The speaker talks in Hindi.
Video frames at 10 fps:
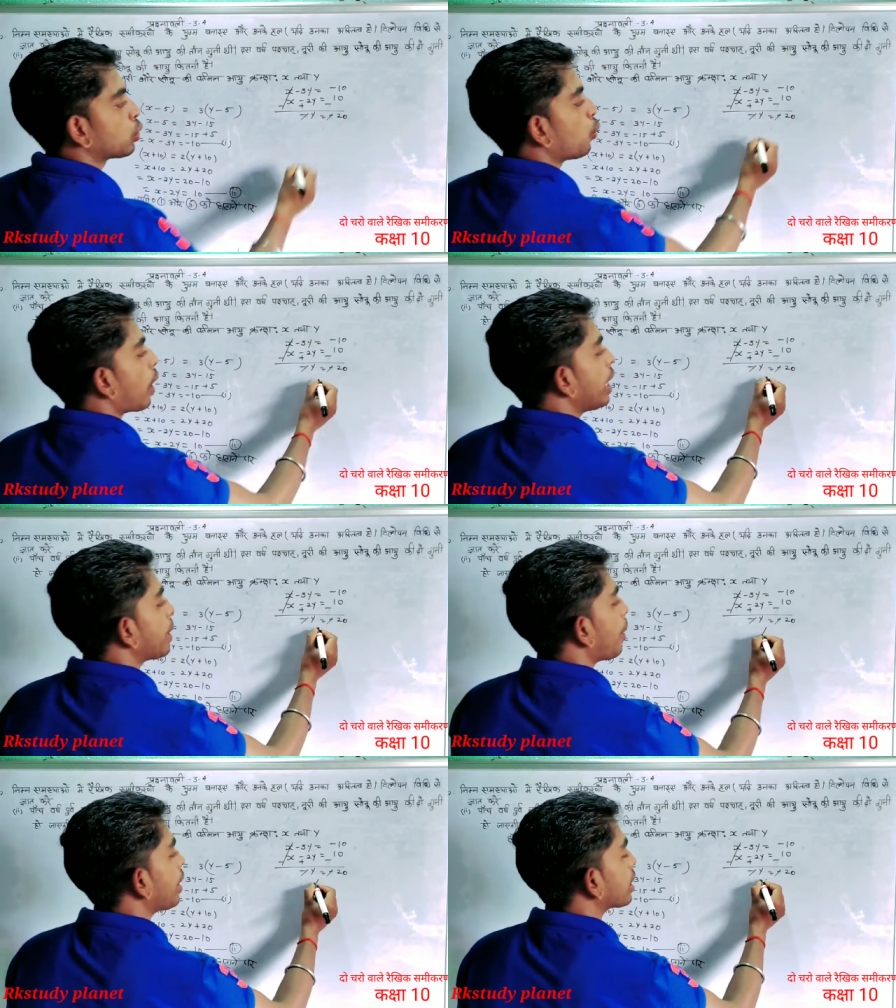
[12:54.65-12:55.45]
तो वाई
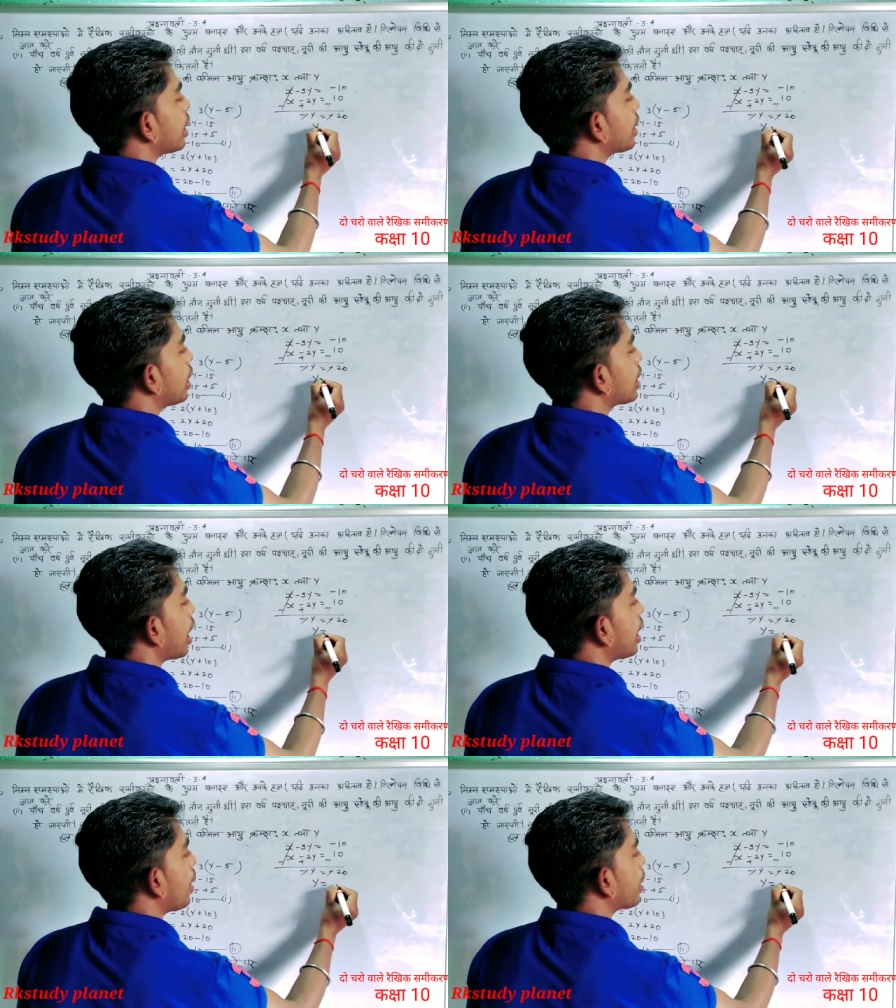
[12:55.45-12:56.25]
बराबर कितना निकल के
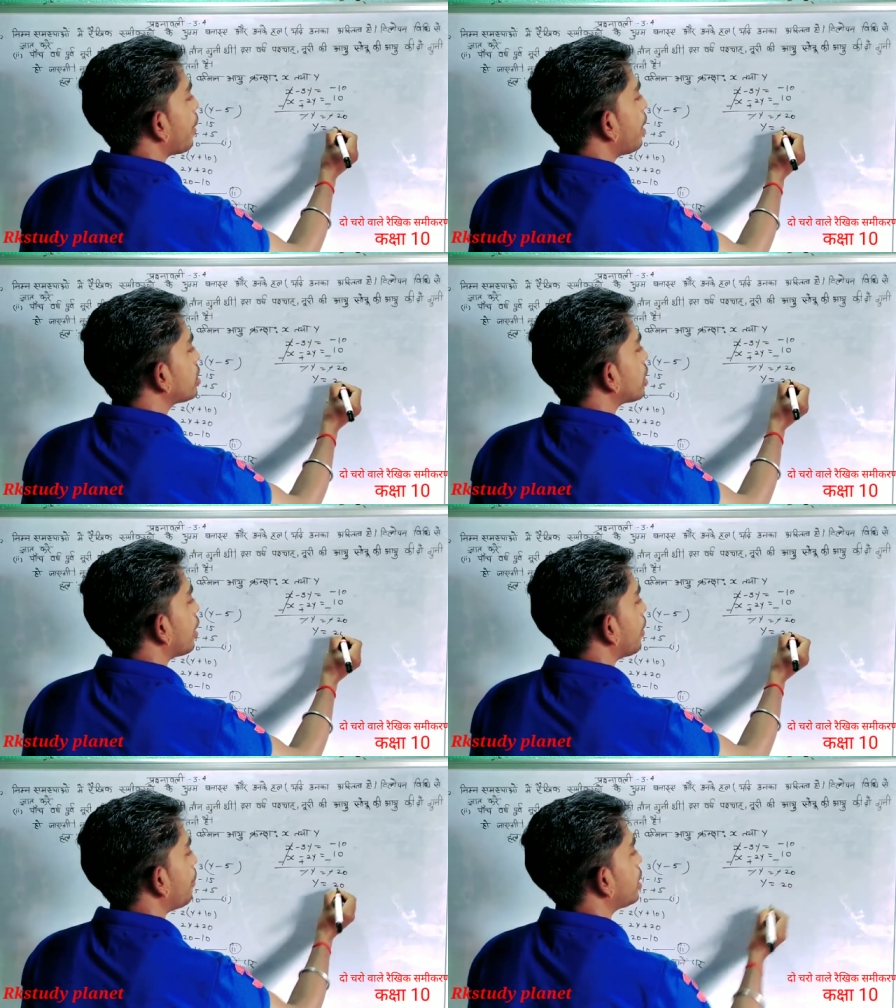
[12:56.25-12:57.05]
आया हमारे पास
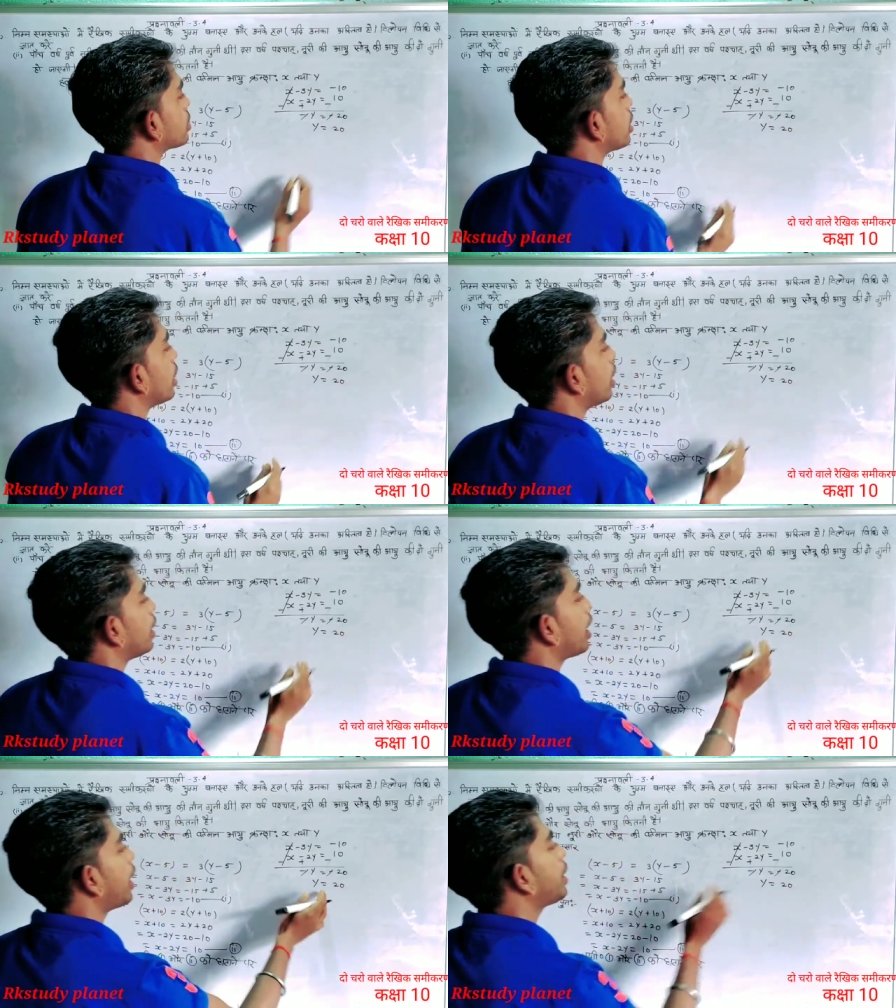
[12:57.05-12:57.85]
बीस
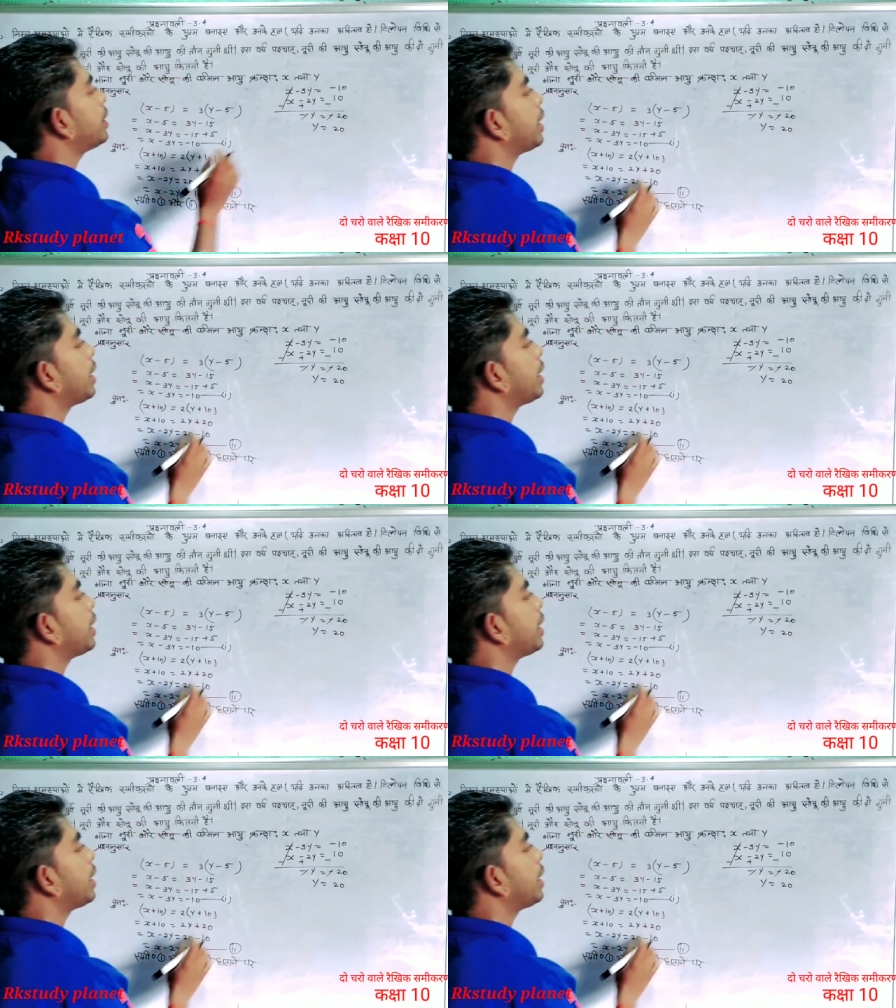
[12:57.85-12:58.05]
यानी कि